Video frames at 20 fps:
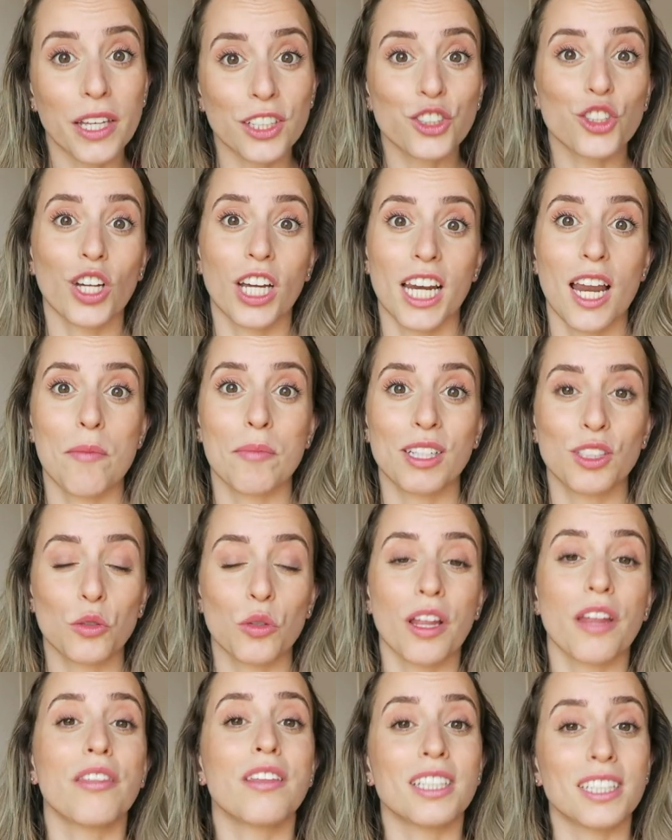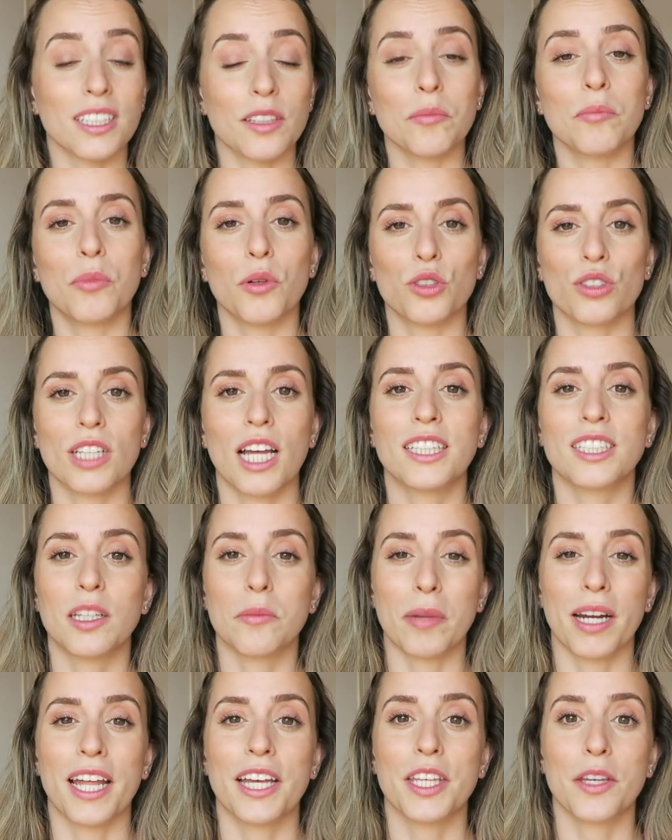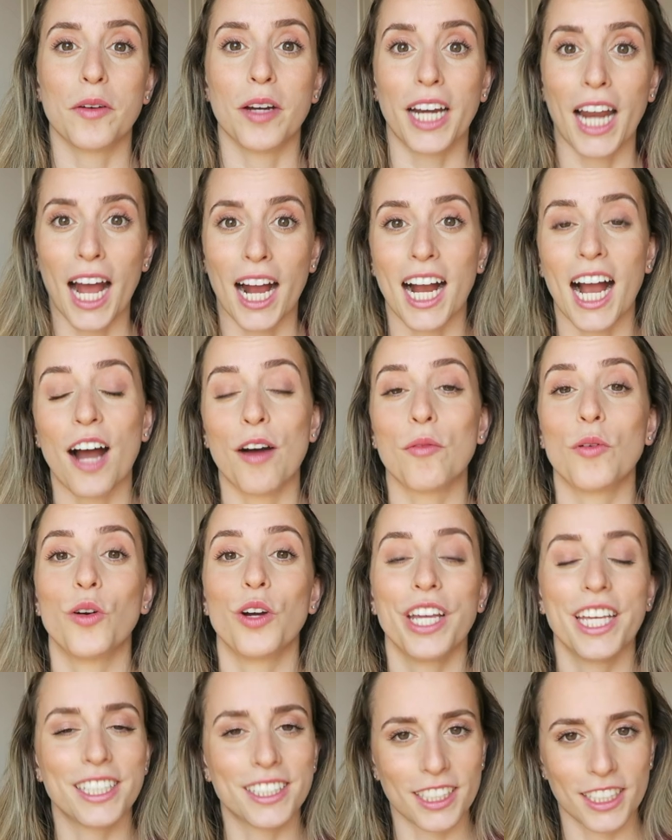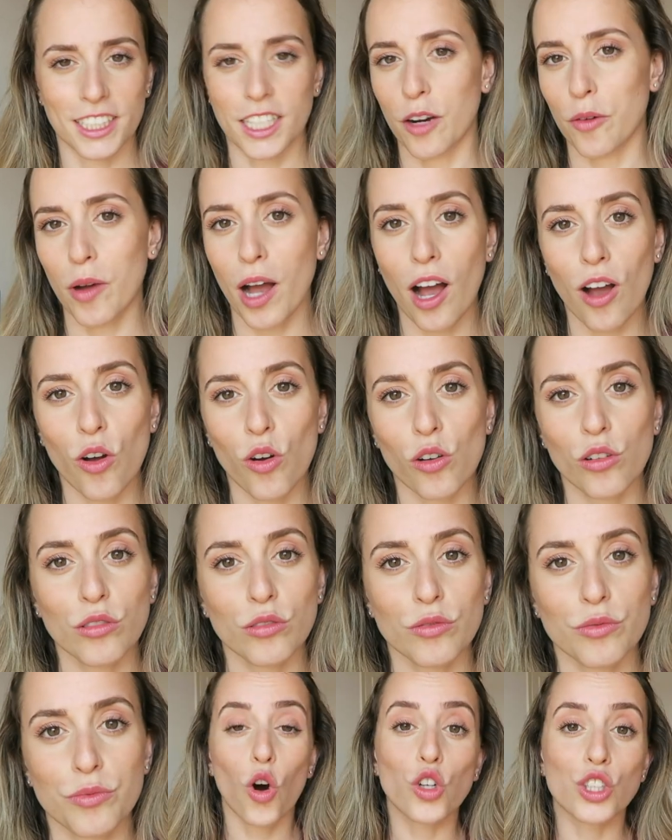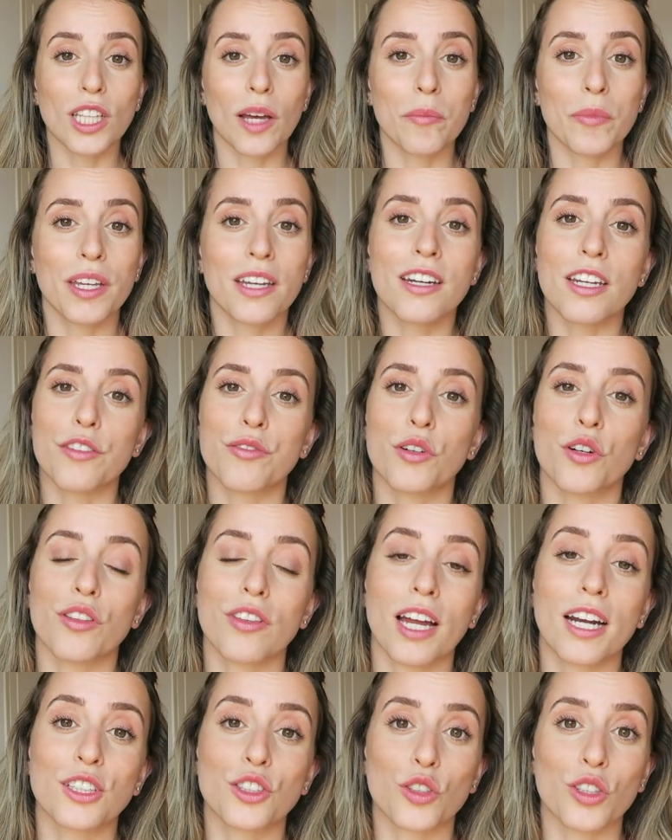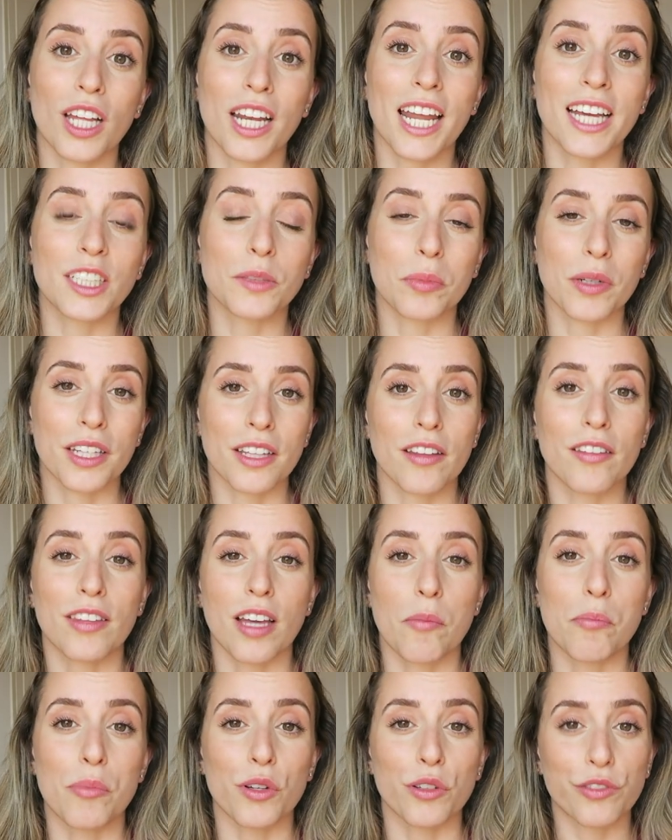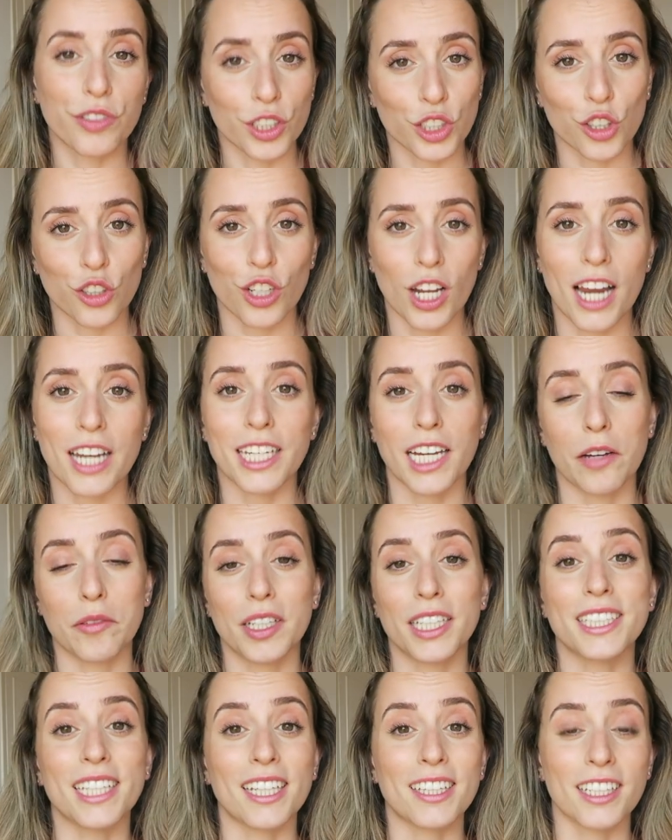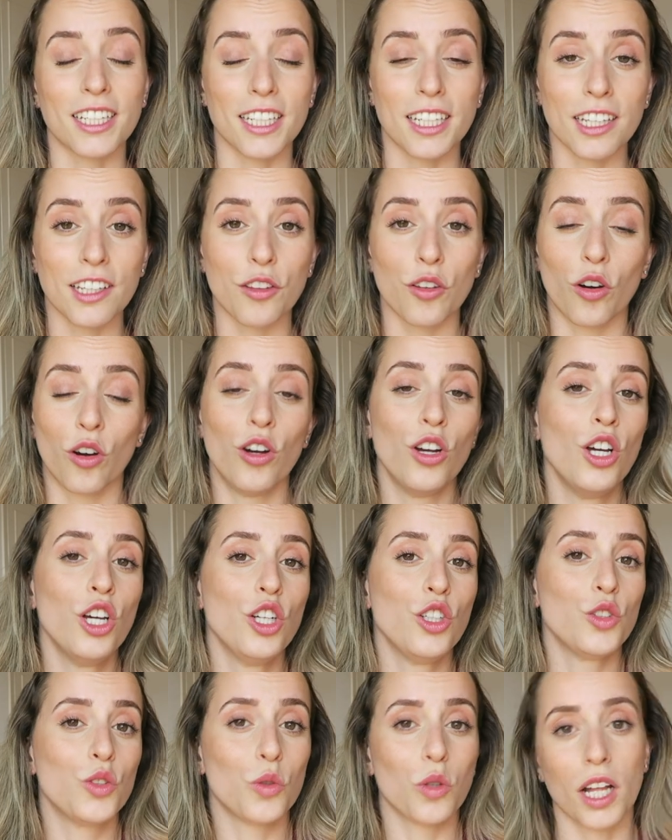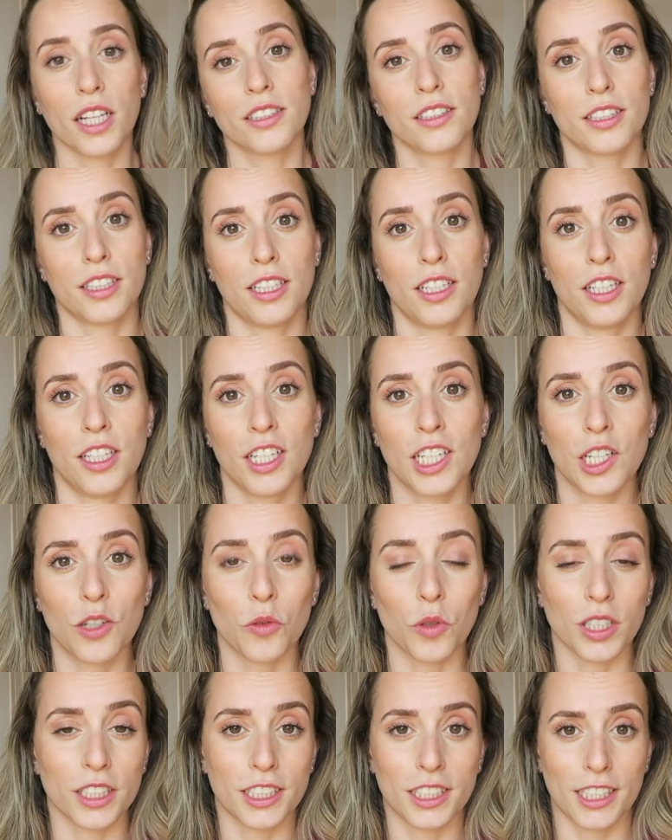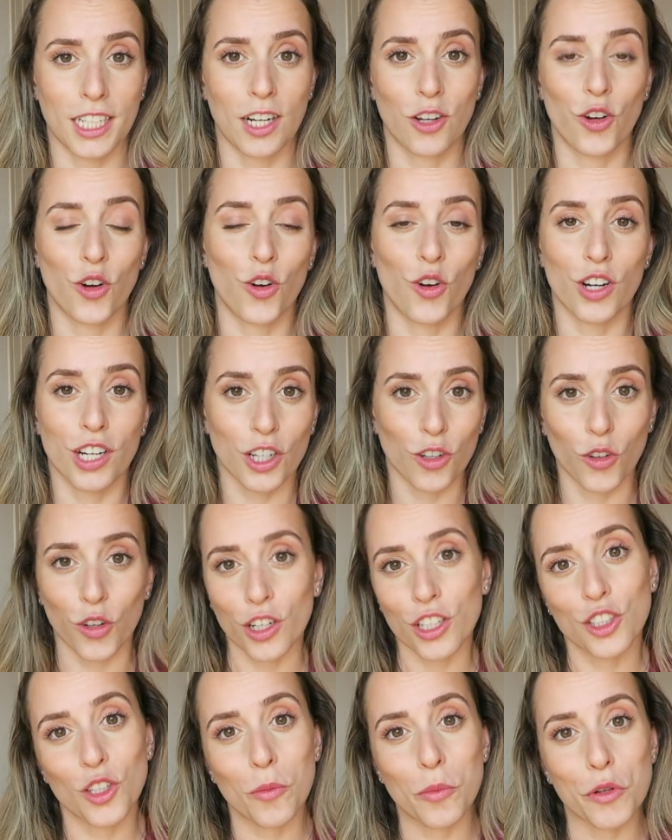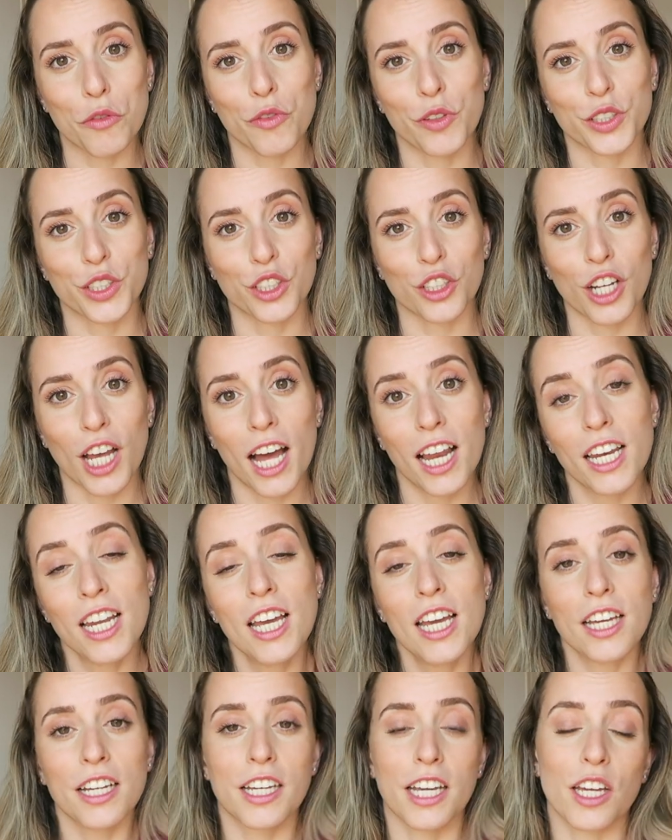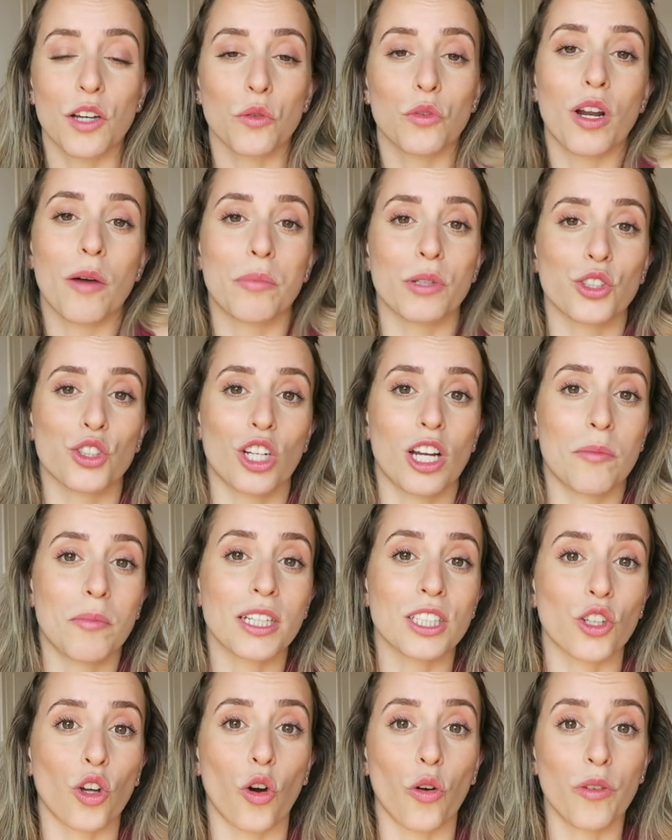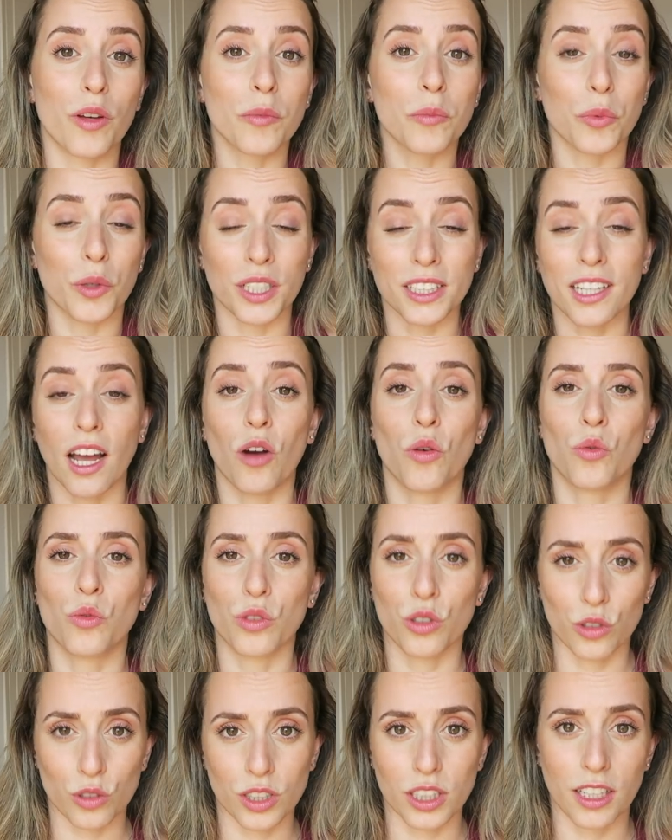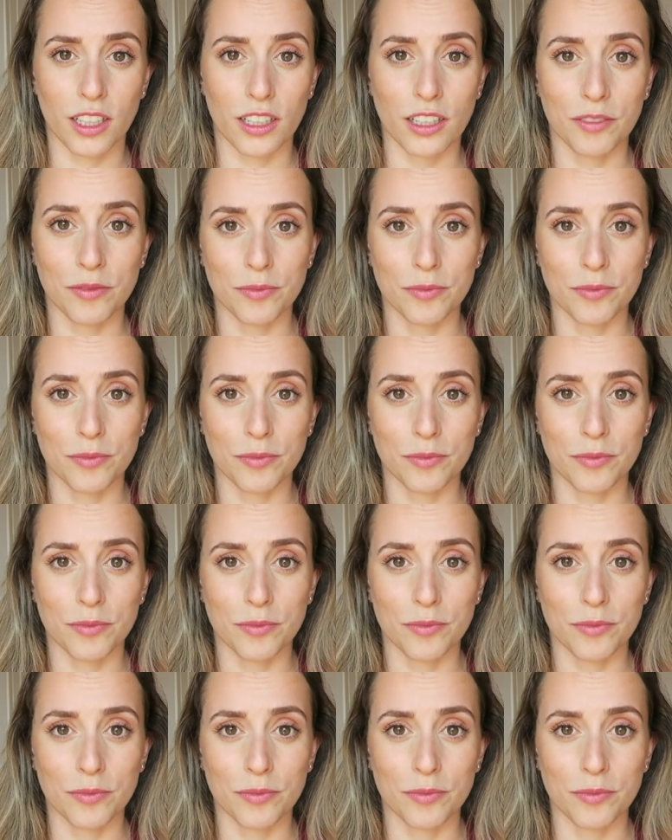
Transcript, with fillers: pienso que la madurez es importante para llevar a cabo este trabajo, o también reforzar toda la experiencia profesional que habéis adquirido durante vuestro recorrido profesional que una persona más joven pues aún no tiene.